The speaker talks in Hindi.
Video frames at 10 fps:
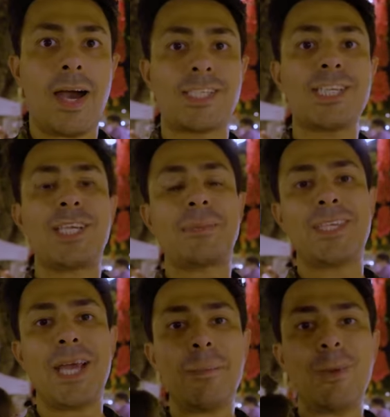अच्छा जब
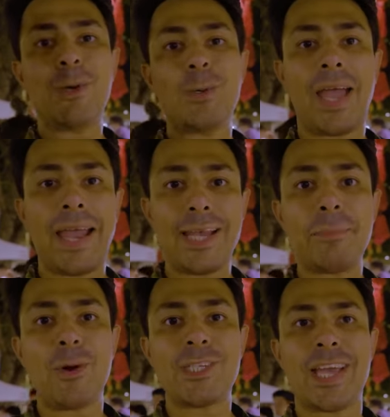से हम लोग थाईलैंड
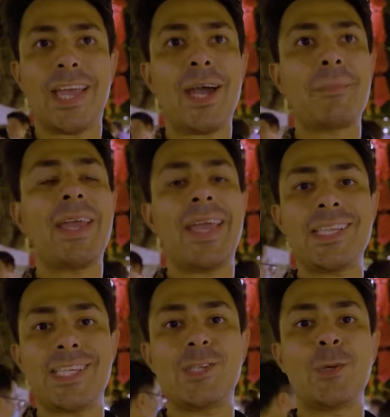पहुँचे हैं हमने एक
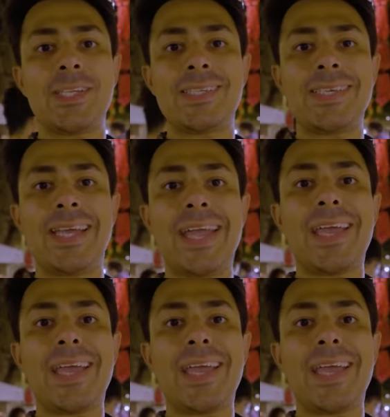चीज़ नोटिस की है कि